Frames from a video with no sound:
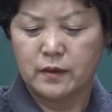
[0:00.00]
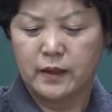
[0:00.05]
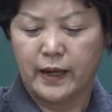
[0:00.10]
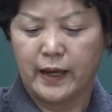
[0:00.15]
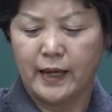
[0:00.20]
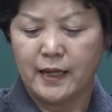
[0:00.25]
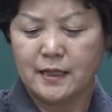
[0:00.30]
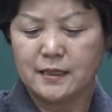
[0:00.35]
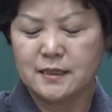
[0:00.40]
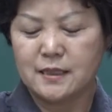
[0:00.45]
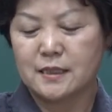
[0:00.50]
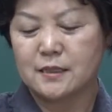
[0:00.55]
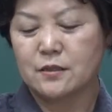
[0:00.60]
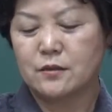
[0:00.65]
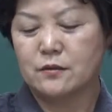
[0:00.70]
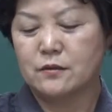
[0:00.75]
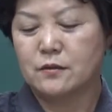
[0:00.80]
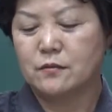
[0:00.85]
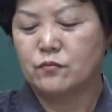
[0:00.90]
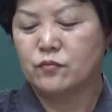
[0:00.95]

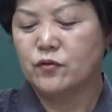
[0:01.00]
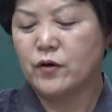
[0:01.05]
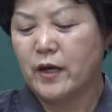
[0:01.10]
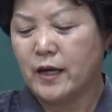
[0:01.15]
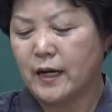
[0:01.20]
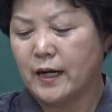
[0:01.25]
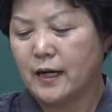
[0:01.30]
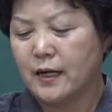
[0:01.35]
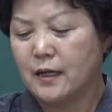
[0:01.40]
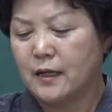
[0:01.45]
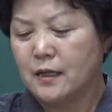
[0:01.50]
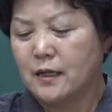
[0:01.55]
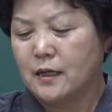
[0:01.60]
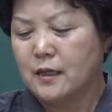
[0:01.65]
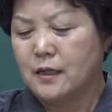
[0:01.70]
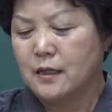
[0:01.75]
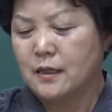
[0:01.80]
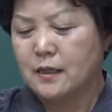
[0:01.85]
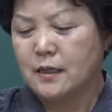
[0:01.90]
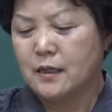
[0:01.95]
무에자죠무해라
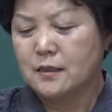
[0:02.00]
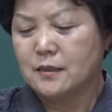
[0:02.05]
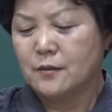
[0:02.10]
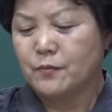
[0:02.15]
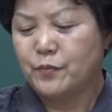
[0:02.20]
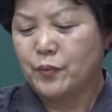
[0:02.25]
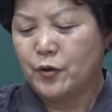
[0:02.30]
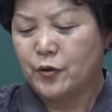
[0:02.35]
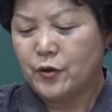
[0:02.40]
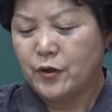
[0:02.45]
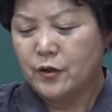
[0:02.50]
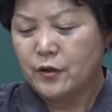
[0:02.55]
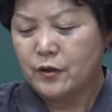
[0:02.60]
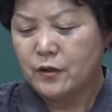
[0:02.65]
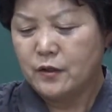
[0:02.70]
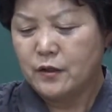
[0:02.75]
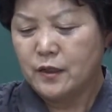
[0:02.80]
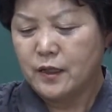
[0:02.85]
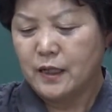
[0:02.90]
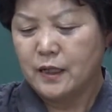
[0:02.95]
그래서
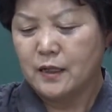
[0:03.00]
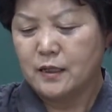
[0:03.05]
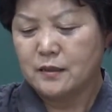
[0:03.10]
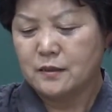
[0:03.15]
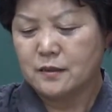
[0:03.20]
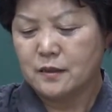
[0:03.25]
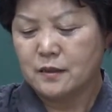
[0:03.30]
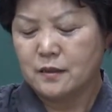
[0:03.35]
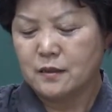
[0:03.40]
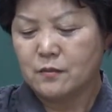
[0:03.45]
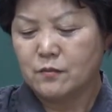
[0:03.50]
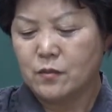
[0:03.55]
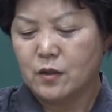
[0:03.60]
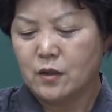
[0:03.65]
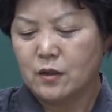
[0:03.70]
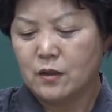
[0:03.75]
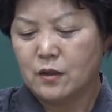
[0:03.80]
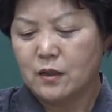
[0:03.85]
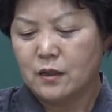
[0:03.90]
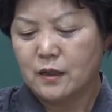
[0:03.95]
표현하여서
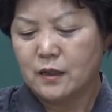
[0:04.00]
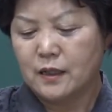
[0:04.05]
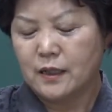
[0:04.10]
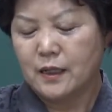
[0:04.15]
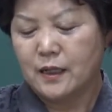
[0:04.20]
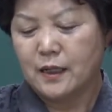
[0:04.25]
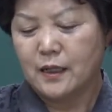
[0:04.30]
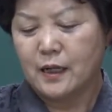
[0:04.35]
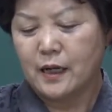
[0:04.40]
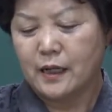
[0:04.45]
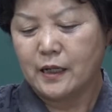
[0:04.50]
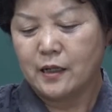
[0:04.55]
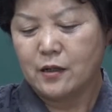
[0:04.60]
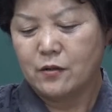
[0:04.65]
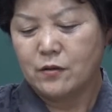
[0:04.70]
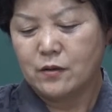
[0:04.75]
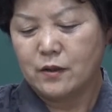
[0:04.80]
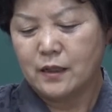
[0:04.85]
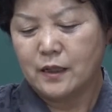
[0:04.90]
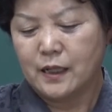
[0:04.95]
멀거나
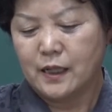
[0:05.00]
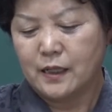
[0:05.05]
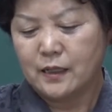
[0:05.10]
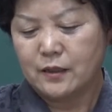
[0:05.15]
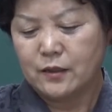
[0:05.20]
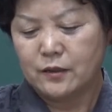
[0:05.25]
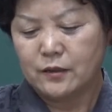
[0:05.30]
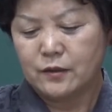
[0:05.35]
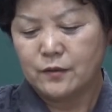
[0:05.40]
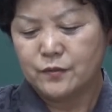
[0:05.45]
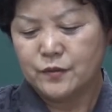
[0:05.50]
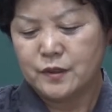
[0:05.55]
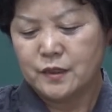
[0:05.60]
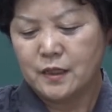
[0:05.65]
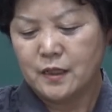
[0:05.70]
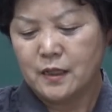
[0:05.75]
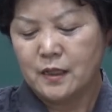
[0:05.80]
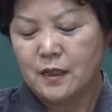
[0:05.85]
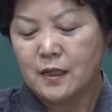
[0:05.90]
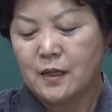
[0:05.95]
가까운거나 할 것
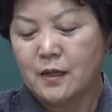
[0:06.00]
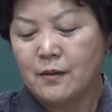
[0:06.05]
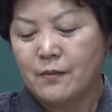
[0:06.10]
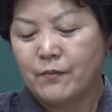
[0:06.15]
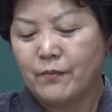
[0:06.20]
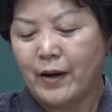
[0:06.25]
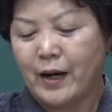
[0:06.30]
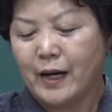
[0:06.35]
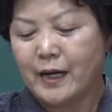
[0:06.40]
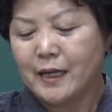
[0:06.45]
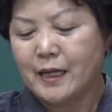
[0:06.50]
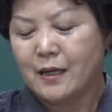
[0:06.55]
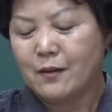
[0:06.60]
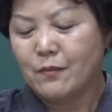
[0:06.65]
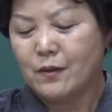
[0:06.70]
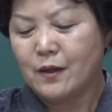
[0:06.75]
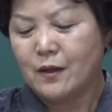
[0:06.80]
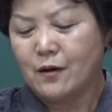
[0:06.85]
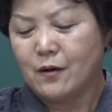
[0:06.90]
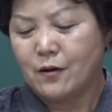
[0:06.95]
없이
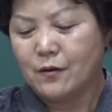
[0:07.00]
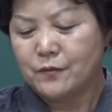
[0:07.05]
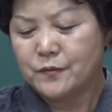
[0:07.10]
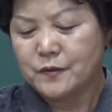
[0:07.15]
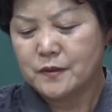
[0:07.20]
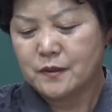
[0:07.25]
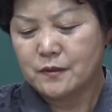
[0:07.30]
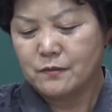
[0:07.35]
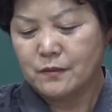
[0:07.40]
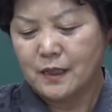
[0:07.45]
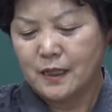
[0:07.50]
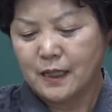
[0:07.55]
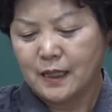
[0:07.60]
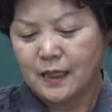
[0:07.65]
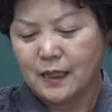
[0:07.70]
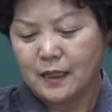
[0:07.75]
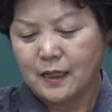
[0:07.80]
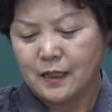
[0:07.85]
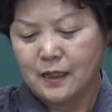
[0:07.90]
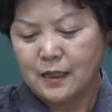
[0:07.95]
막힘이
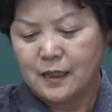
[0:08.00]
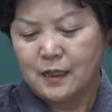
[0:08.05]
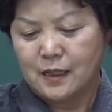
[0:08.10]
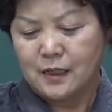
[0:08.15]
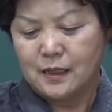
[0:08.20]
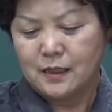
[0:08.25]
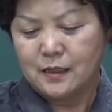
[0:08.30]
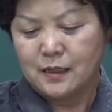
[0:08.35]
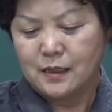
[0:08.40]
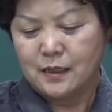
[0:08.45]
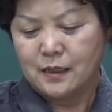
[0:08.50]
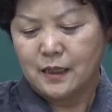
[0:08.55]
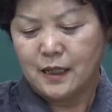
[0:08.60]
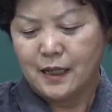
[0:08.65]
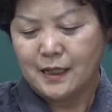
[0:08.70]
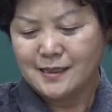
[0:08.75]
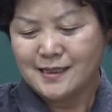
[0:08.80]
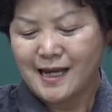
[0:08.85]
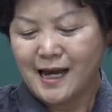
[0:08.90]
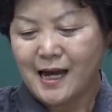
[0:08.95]
없음이라.
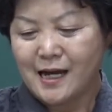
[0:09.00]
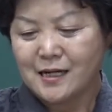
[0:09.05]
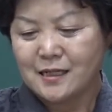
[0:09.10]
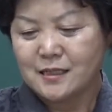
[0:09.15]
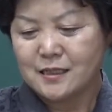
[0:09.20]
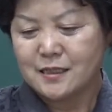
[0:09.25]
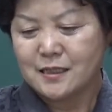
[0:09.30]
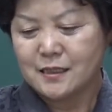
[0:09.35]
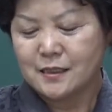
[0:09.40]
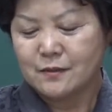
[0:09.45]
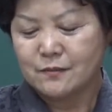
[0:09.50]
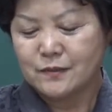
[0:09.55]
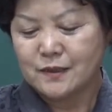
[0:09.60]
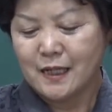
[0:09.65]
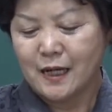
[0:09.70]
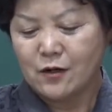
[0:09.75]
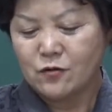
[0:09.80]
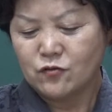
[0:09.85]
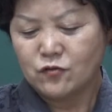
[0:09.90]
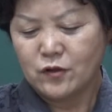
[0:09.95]
그런데 상은 지금
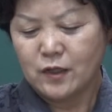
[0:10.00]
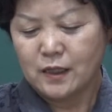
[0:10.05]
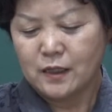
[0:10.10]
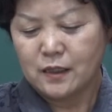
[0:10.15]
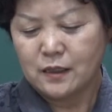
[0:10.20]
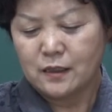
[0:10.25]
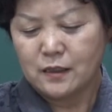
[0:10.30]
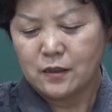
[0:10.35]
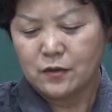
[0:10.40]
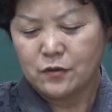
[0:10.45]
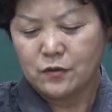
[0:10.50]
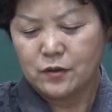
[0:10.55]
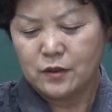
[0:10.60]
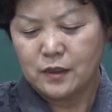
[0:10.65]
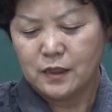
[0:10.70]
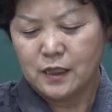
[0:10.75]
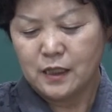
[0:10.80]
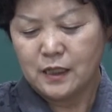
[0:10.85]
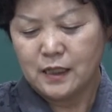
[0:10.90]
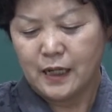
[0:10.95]
상구 같은
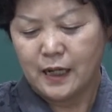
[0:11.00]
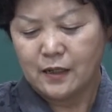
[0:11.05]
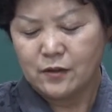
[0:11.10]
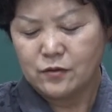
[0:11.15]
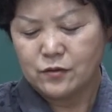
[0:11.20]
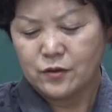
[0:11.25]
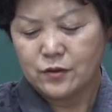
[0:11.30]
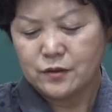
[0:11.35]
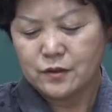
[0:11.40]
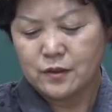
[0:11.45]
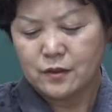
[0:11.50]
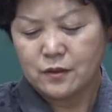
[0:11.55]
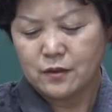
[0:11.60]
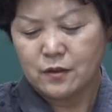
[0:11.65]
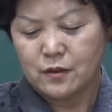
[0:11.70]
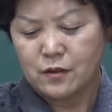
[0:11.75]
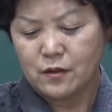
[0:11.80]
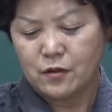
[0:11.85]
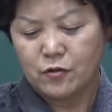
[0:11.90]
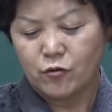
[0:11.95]
경우는 이 양으로서
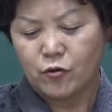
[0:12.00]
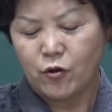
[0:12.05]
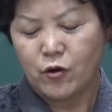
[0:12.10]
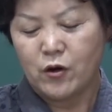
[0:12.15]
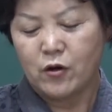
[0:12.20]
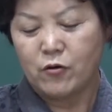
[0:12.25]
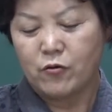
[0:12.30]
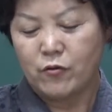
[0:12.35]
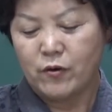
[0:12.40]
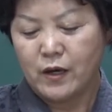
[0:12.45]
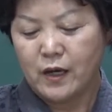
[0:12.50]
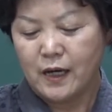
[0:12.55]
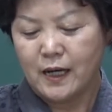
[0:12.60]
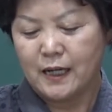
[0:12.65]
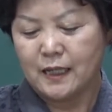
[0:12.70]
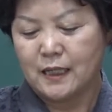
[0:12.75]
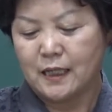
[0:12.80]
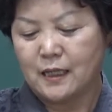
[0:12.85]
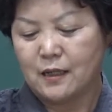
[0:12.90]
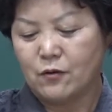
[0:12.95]

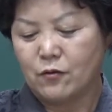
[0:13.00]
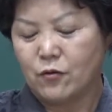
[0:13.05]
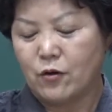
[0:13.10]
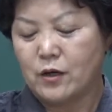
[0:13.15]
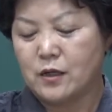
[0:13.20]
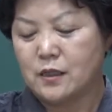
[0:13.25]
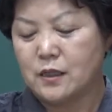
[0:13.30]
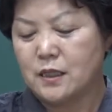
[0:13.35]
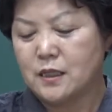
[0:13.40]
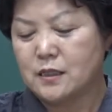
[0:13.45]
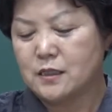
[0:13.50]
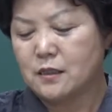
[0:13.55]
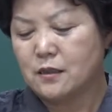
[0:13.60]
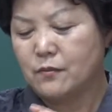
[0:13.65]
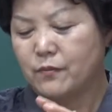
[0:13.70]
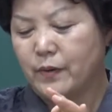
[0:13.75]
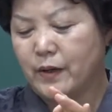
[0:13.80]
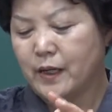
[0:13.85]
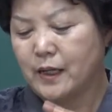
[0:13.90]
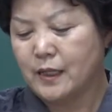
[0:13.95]
거괴외하니 괴의 저
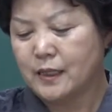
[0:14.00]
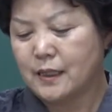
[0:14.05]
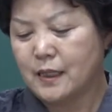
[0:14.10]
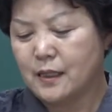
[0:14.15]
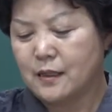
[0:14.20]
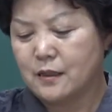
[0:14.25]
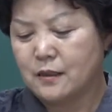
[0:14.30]
바깥에